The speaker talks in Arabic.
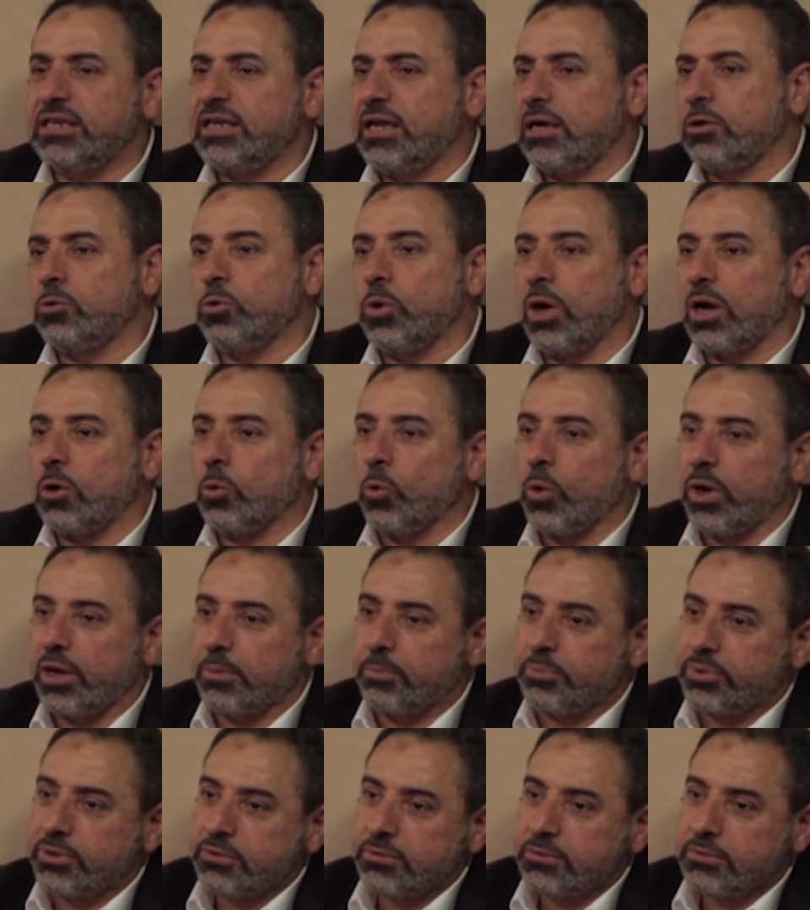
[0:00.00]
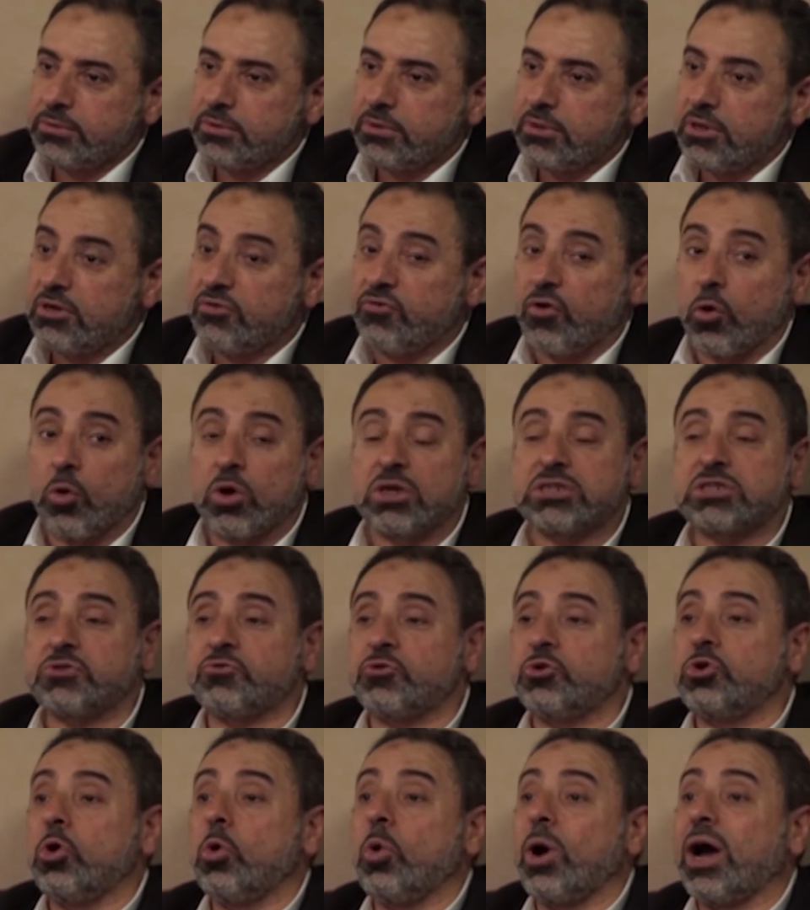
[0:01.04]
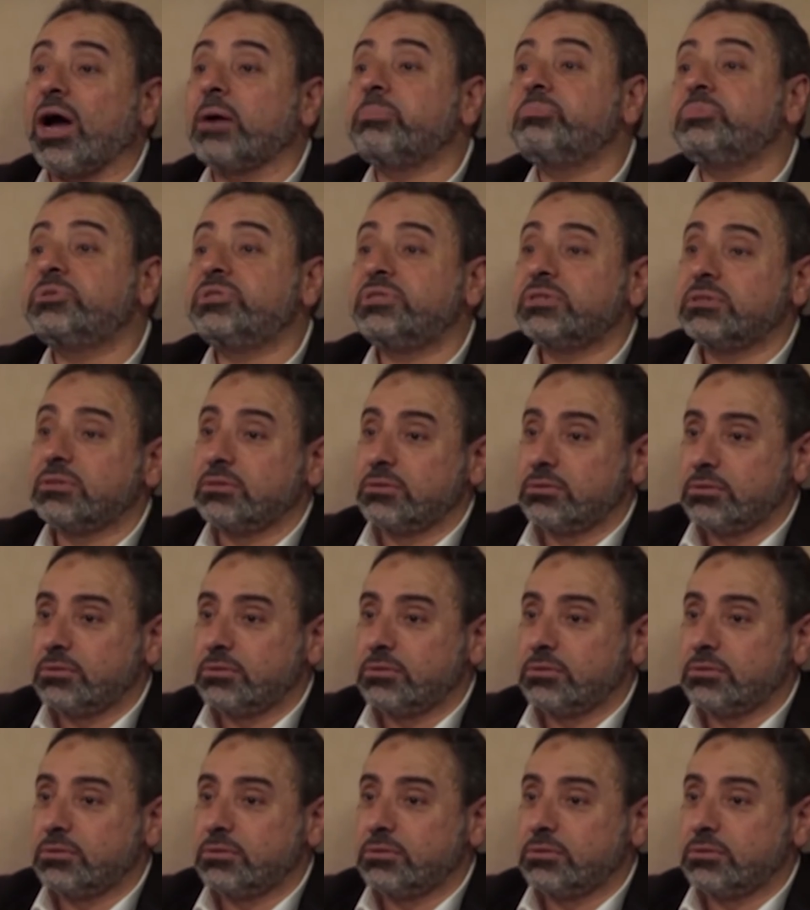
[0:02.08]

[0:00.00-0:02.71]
انه اواب فوصفه ان هو عبد